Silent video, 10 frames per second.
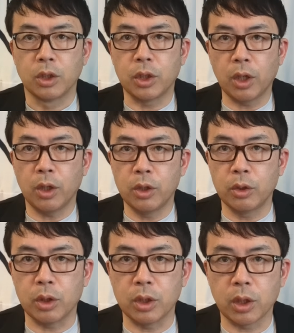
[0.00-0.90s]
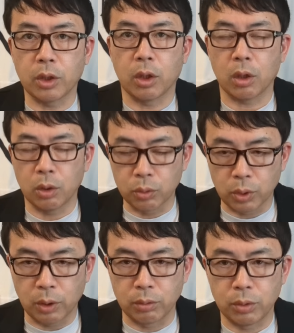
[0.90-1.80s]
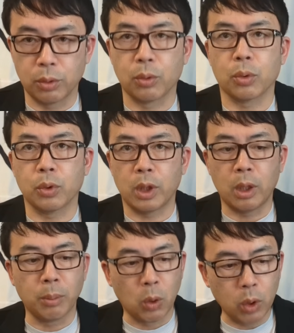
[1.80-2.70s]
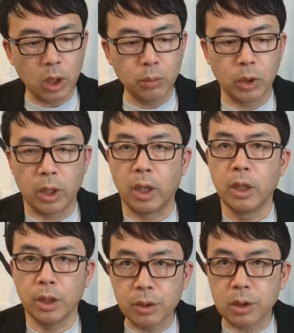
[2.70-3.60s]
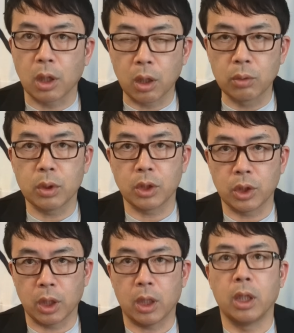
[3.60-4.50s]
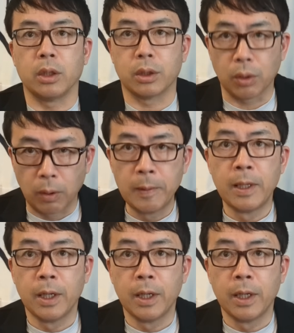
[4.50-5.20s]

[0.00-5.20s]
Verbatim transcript: 自然エネルギー財団カウントダウンということでね、まあ、他にもね、いくつかカウントダウンしなきゃいけないんですよ。